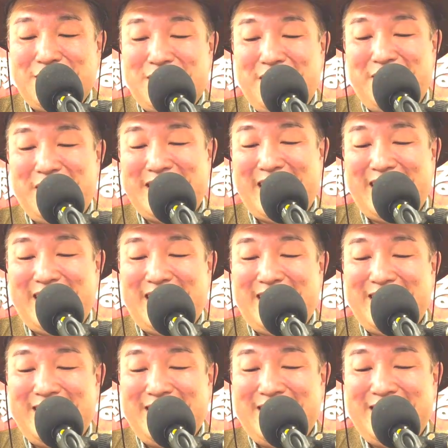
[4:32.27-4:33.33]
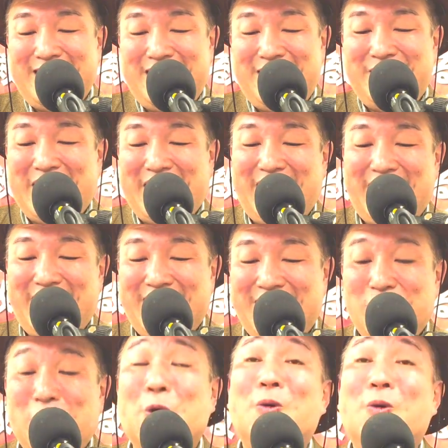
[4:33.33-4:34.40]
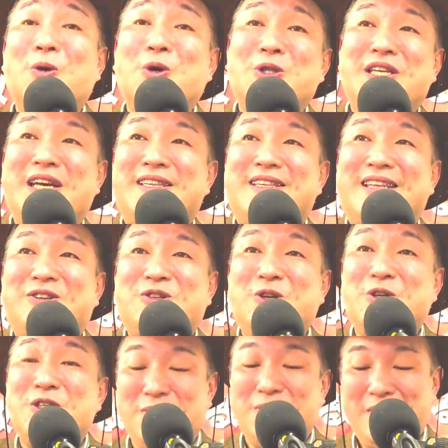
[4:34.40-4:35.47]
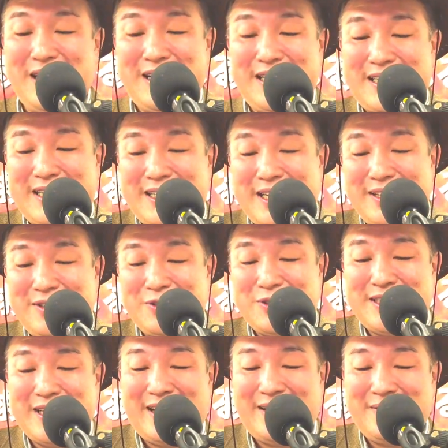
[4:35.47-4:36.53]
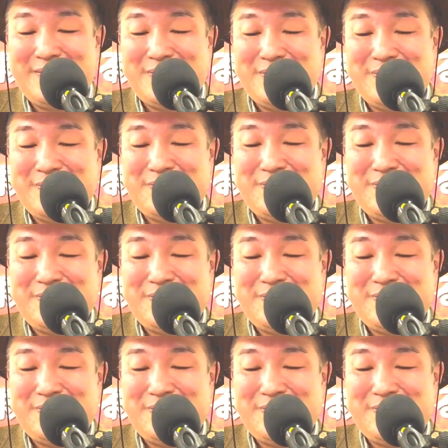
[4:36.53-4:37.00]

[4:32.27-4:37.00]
そしてまた、今、拷問にあって苦しめられてないとしたら、